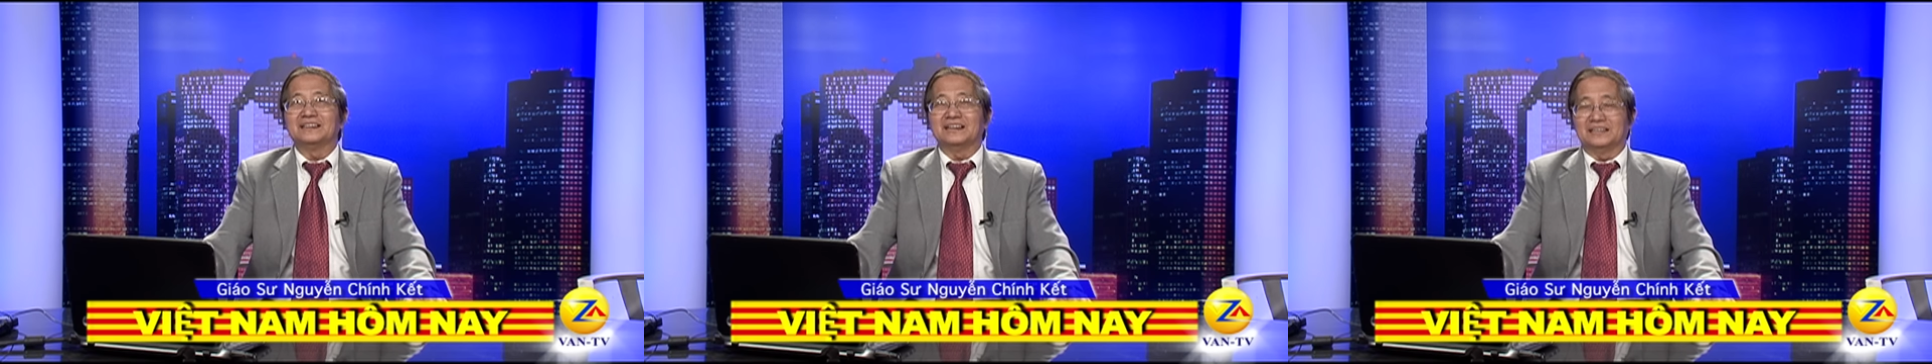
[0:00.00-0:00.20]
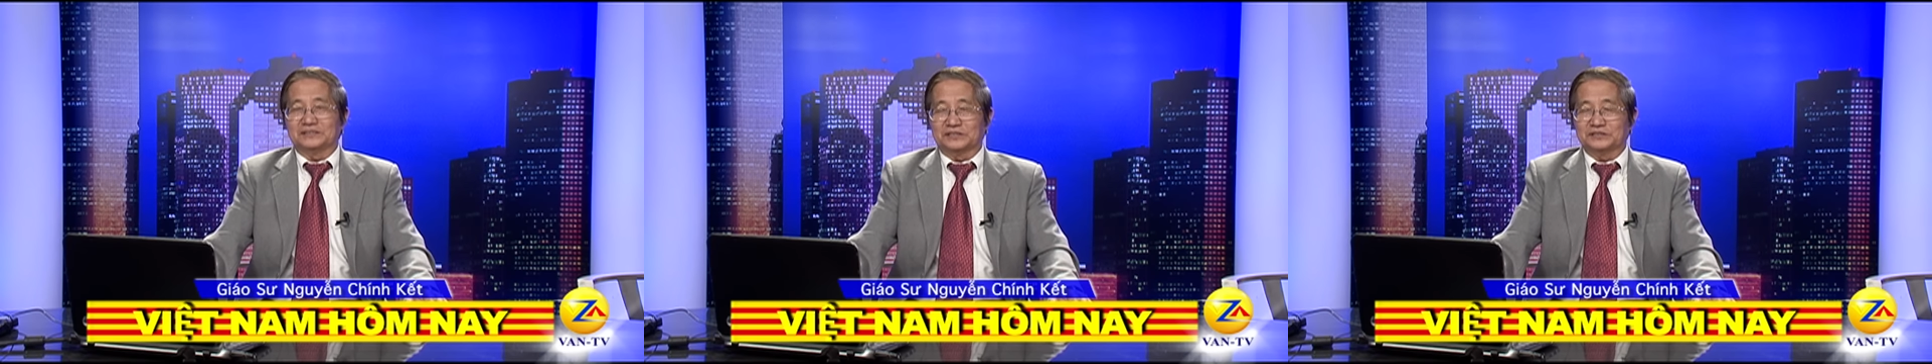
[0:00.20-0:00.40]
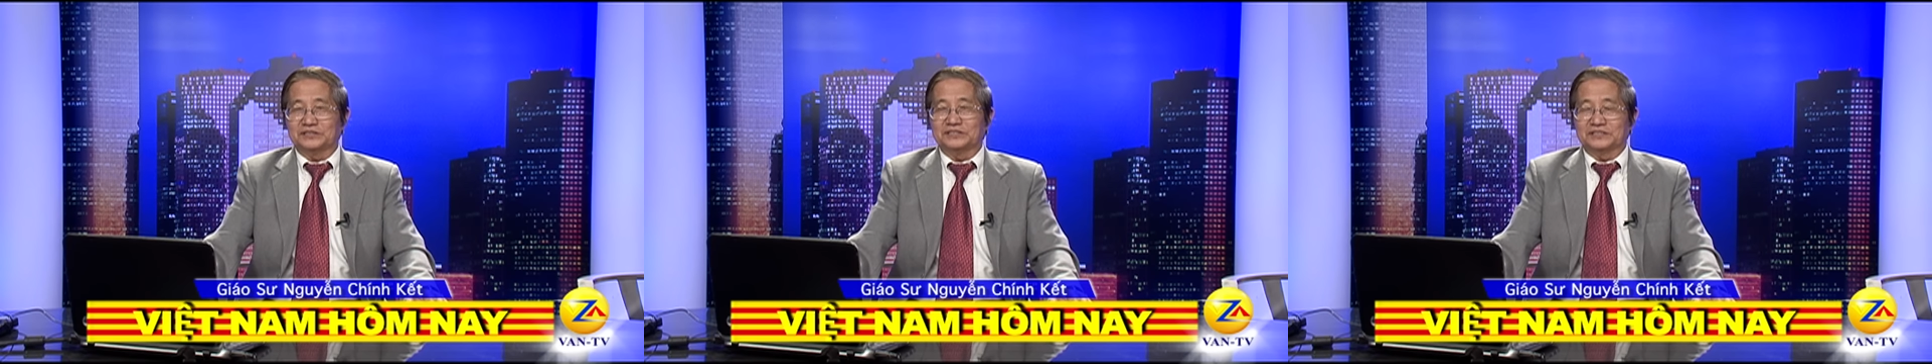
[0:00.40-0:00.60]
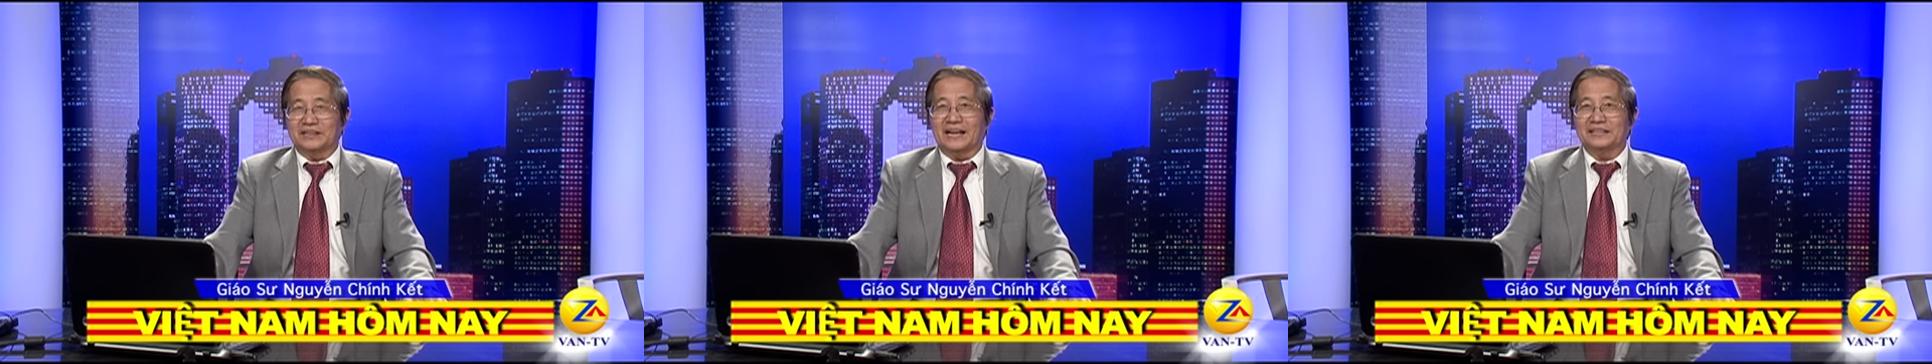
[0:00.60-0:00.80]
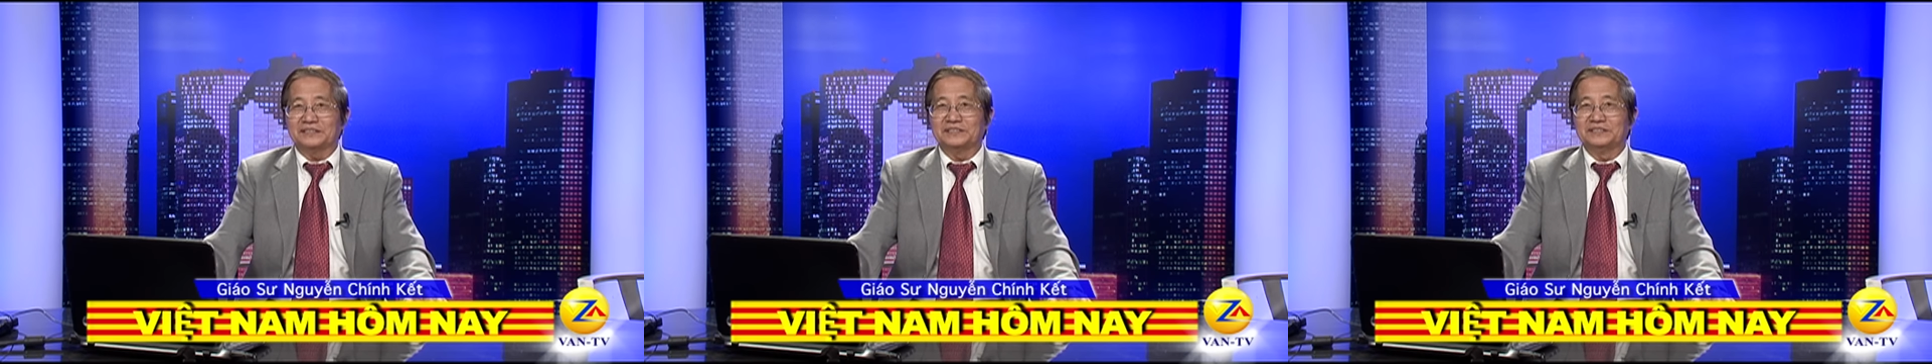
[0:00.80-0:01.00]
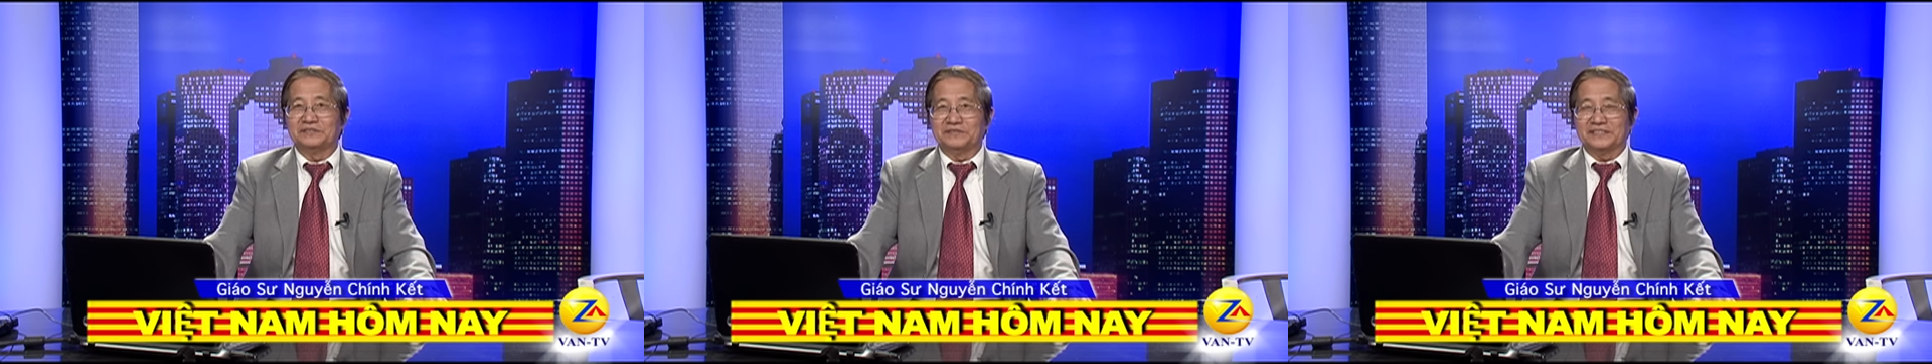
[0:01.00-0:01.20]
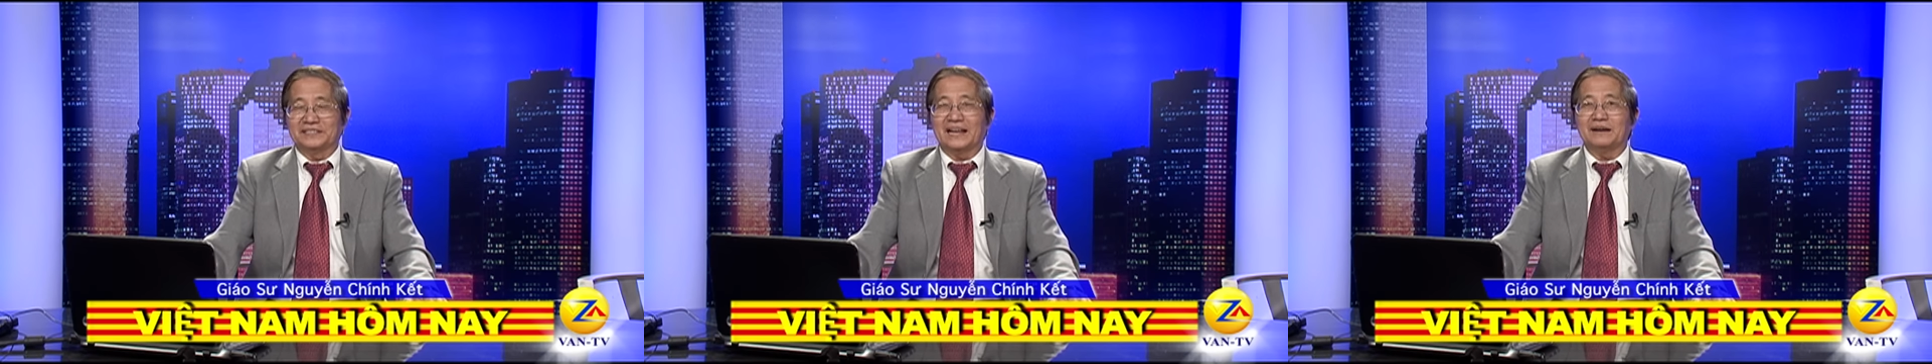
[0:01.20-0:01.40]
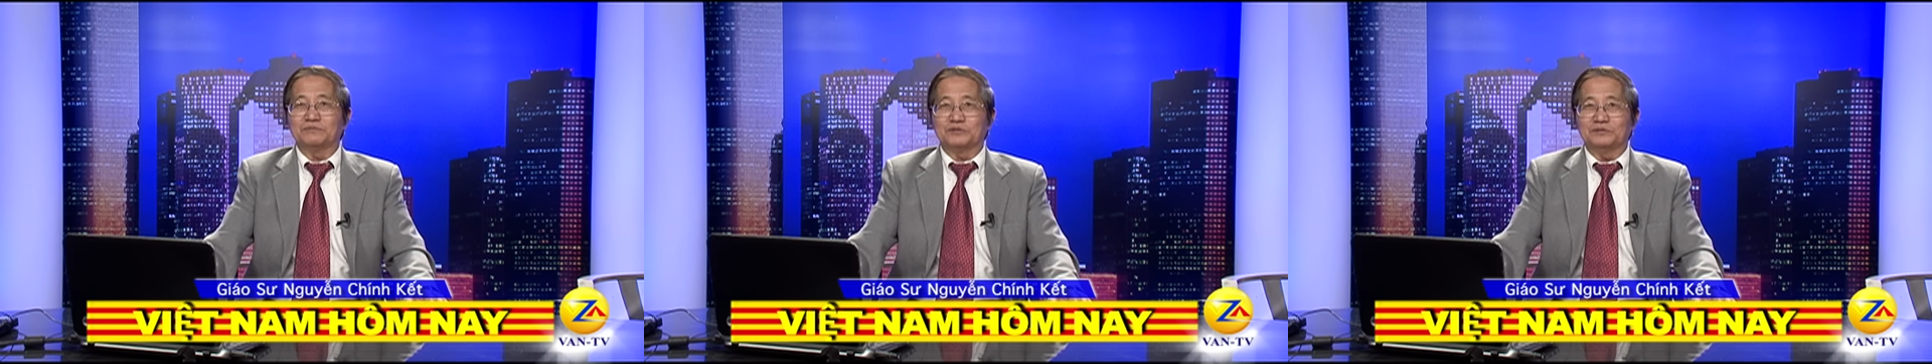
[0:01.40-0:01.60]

à, thực sự ra thì Việt Nam